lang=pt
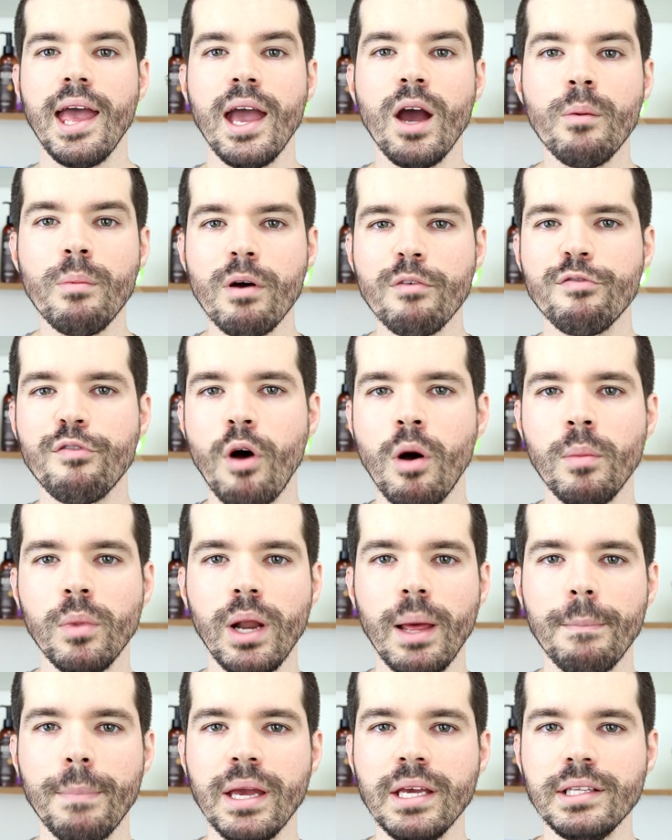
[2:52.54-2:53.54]
É uma
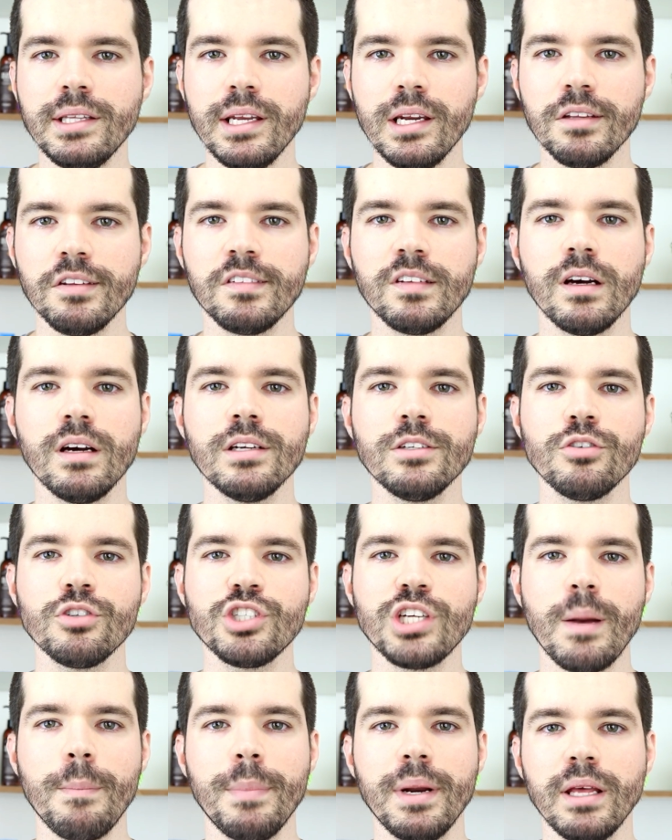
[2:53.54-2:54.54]
fórmula bem interessante. O
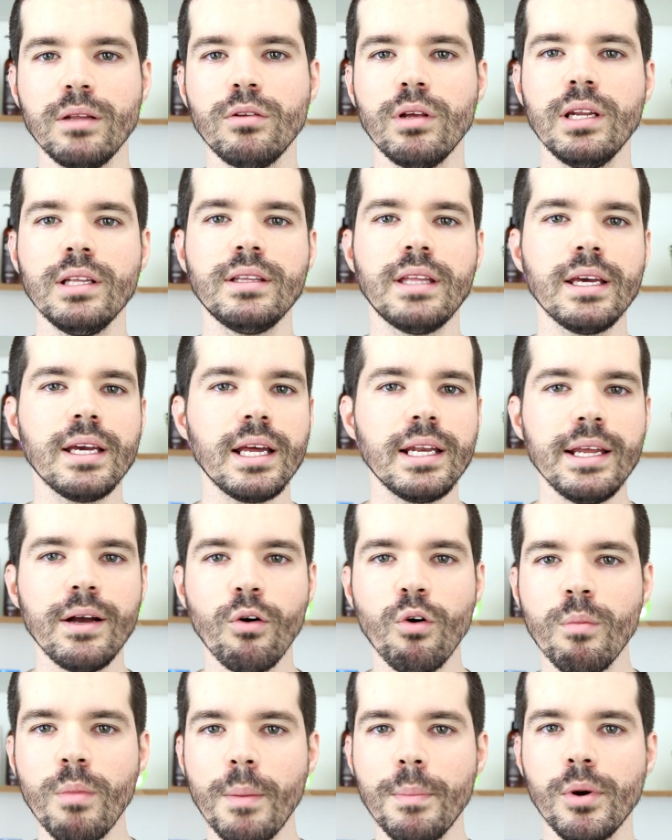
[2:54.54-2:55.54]
chá preto ele tem ali
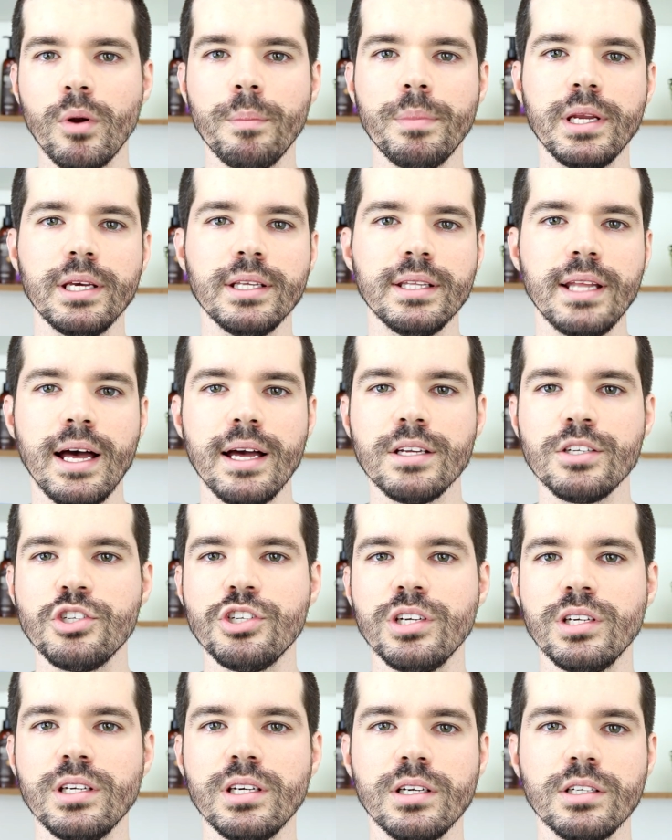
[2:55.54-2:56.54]
alguma
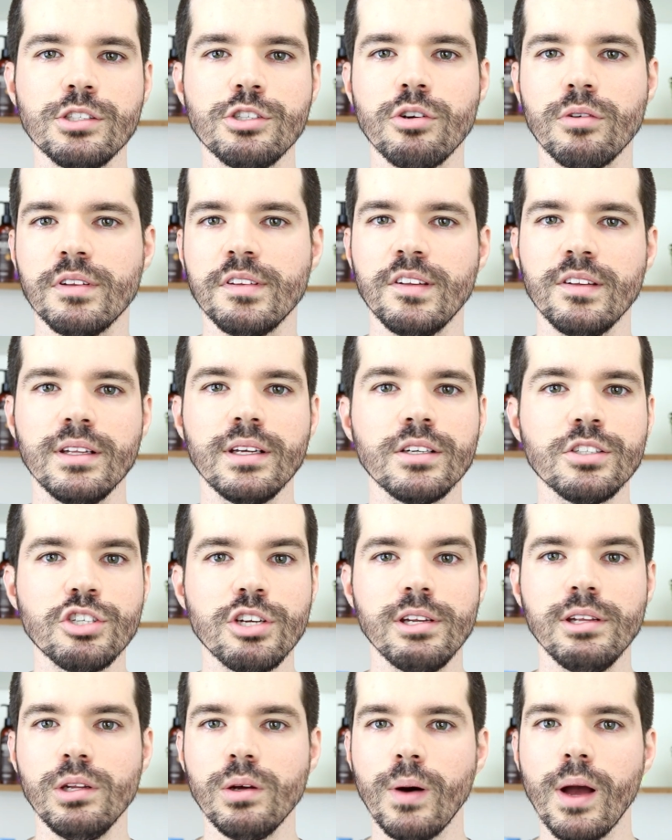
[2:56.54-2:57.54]
propriedade antioxidante.
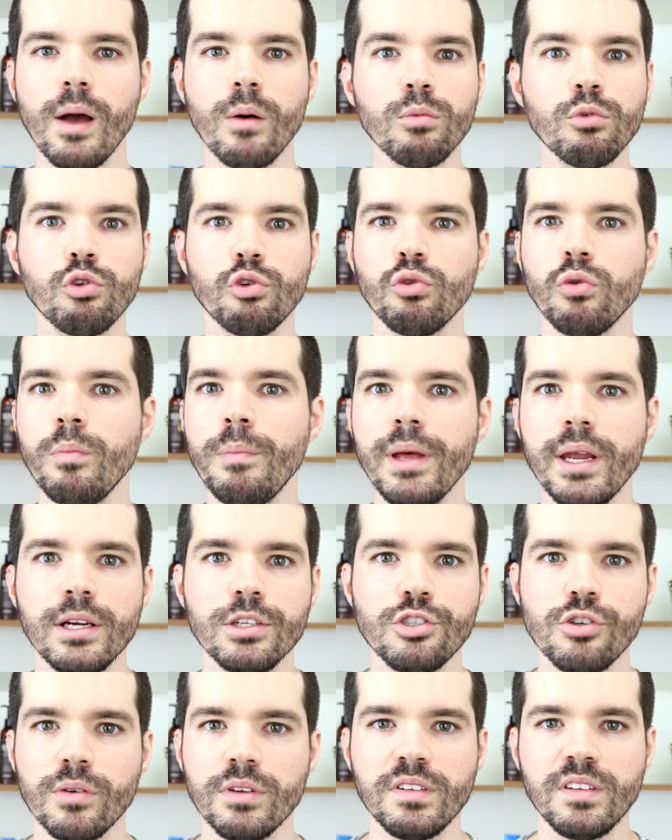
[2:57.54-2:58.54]
Ele não é um super
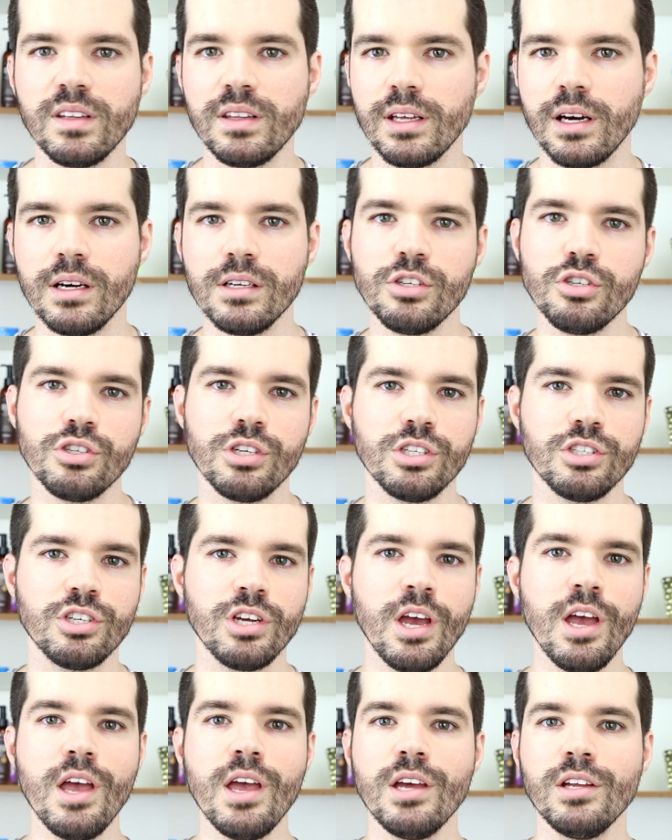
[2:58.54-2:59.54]
antioxidante, gente.